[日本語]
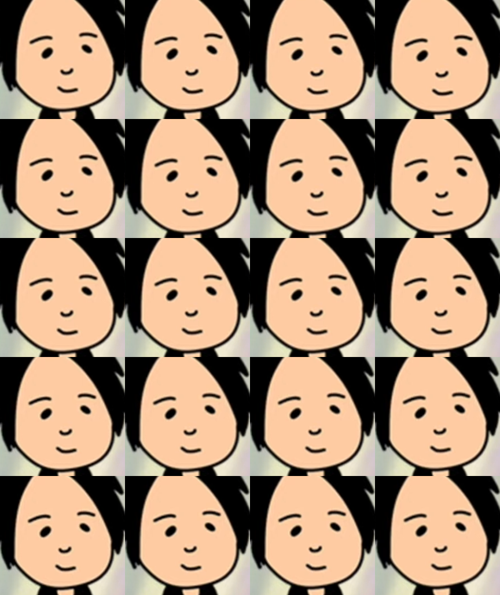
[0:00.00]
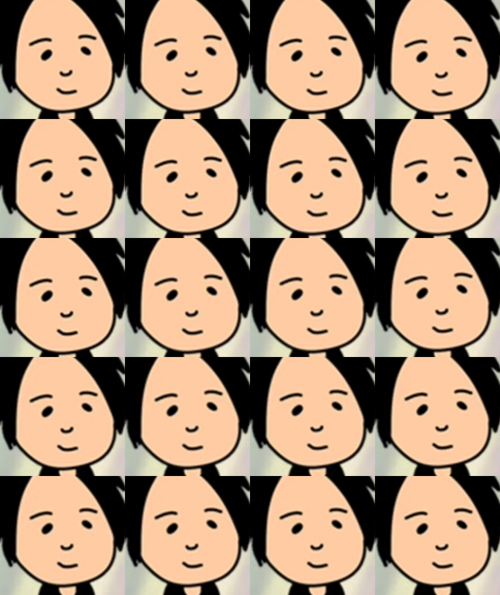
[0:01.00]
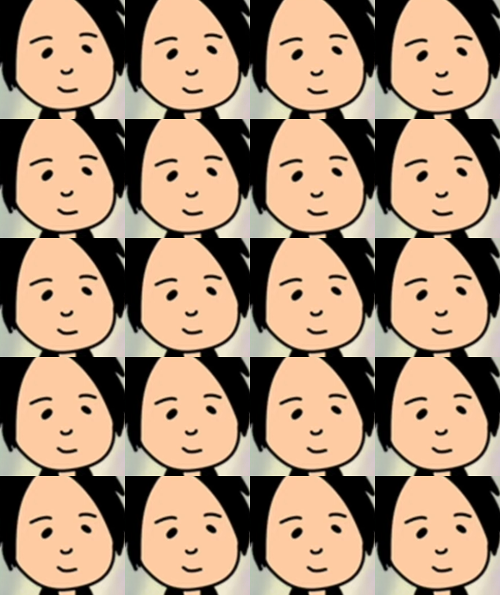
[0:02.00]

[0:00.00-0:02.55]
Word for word: スマイルですねこれは